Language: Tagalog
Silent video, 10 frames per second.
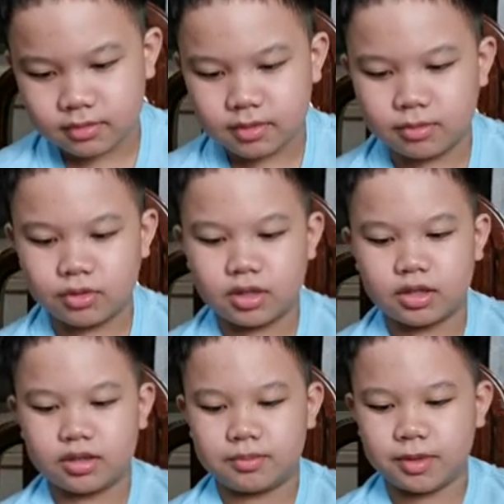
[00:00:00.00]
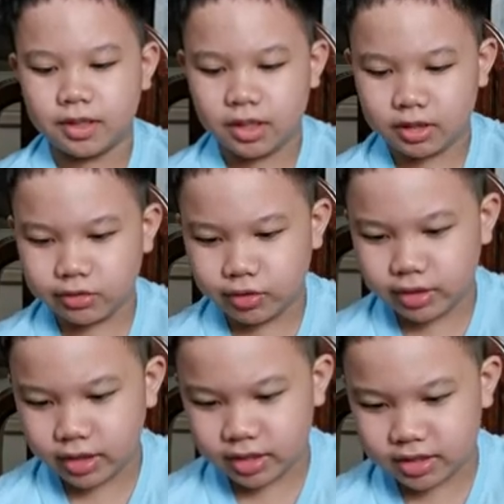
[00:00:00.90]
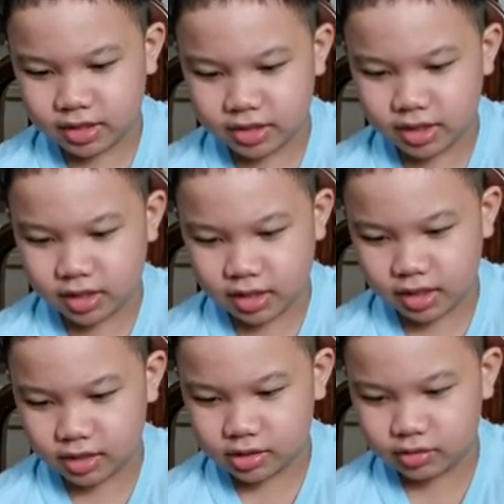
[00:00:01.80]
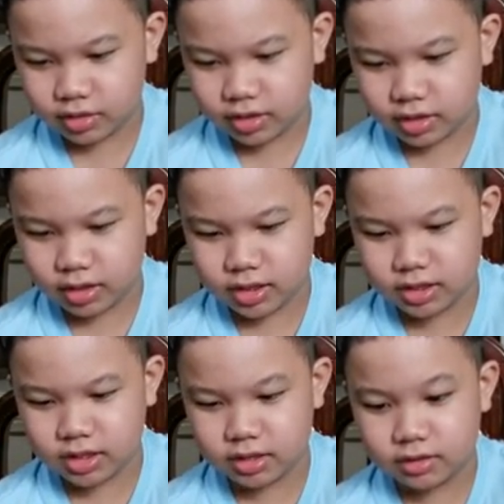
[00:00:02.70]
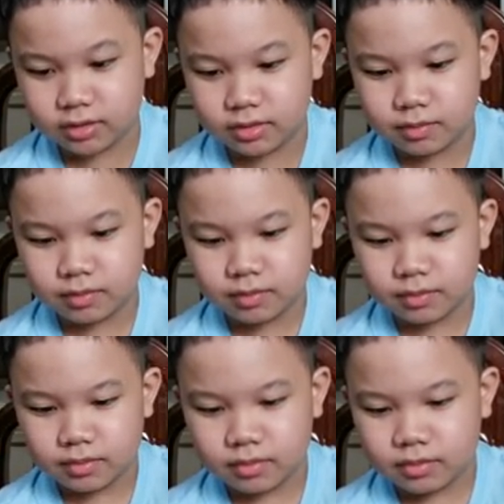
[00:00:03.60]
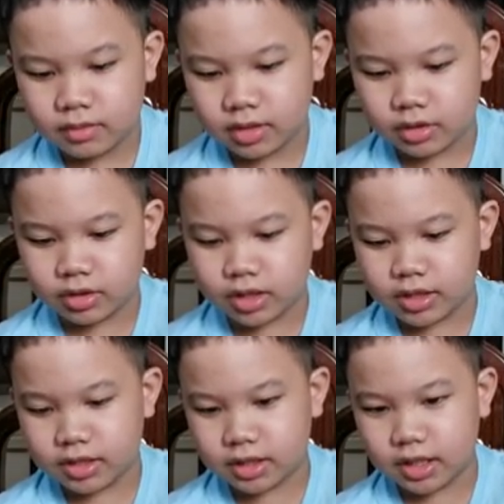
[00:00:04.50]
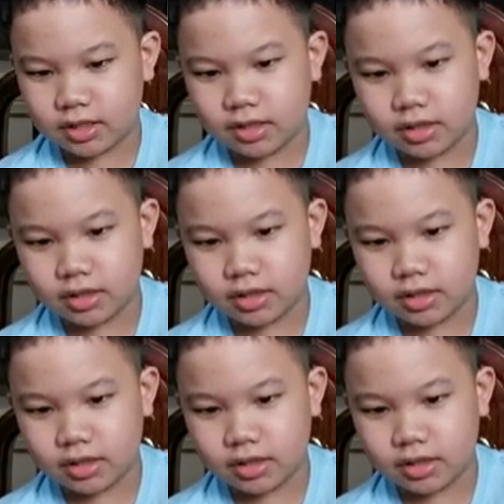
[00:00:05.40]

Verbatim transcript: murang, pwede natin ito i-testing. Saan kaya natin ito i-testing? Ito, testing natin